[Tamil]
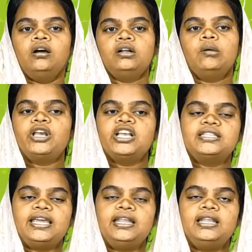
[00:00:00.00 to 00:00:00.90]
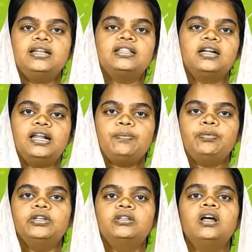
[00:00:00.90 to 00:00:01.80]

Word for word: நம்முடைய செய்தியின் தலைப்பு